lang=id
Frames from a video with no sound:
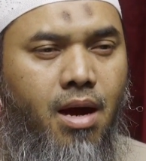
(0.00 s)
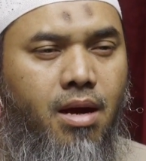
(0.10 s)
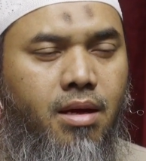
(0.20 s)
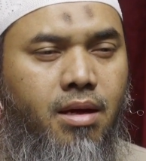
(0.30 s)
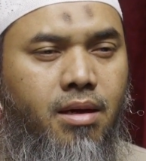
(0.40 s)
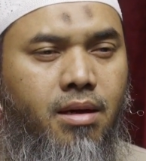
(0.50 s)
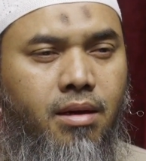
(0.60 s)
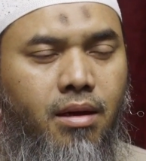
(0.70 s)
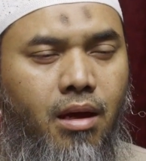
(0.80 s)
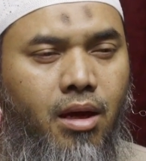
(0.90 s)
akhir
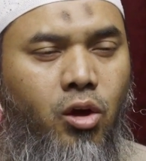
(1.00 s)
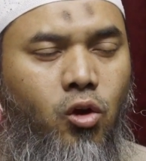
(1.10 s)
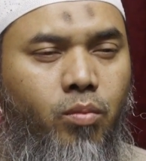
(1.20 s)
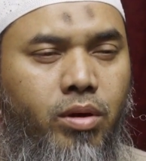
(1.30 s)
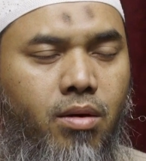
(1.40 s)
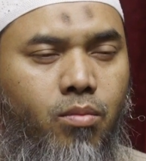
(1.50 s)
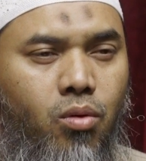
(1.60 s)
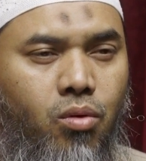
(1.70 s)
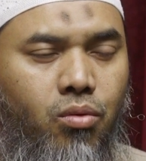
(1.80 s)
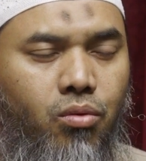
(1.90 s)
hidup yang
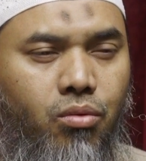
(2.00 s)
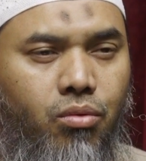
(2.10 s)
buruk.